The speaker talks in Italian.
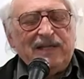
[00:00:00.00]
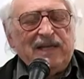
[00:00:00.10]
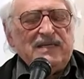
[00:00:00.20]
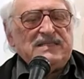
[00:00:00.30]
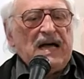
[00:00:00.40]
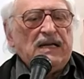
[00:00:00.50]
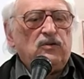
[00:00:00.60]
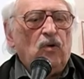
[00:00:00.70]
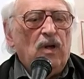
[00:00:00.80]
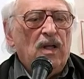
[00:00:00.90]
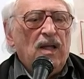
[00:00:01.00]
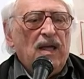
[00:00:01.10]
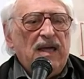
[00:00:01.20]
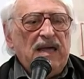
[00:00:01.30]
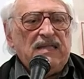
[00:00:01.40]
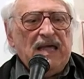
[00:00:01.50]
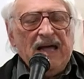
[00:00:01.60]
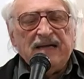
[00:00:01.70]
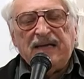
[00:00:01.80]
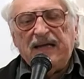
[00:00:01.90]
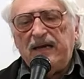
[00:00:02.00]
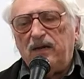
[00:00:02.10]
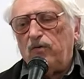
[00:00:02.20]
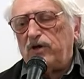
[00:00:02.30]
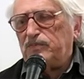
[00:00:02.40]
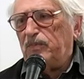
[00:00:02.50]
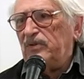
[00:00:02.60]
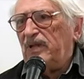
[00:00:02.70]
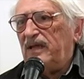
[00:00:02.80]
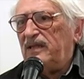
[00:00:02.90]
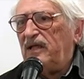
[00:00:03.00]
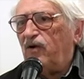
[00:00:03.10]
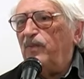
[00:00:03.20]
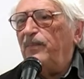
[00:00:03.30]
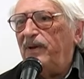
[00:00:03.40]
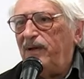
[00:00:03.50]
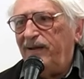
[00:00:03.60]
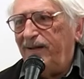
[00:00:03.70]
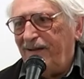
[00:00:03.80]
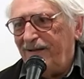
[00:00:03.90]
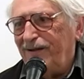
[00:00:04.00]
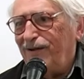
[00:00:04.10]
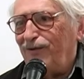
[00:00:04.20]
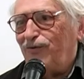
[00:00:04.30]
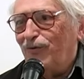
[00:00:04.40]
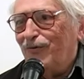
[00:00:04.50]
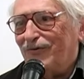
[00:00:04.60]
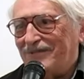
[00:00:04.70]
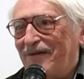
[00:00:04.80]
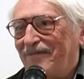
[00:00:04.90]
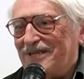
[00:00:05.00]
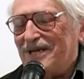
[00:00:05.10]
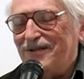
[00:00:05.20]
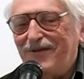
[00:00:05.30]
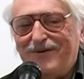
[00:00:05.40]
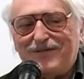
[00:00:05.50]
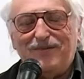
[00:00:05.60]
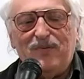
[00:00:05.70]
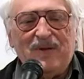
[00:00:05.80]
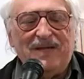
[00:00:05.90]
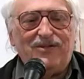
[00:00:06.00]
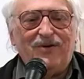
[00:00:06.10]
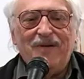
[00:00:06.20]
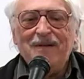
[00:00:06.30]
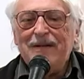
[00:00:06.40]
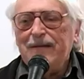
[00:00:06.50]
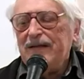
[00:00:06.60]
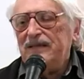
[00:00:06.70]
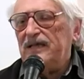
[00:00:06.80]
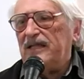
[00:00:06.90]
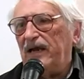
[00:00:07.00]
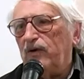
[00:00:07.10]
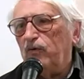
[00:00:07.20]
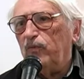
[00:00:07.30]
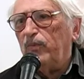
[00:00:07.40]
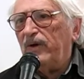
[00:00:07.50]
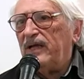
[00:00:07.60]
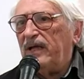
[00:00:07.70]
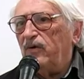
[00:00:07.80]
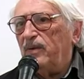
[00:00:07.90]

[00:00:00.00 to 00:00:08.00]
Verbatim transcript: esatto ed è anche il corrispondente, come ben tu stai facendo in questo momento, di Telecupole che è un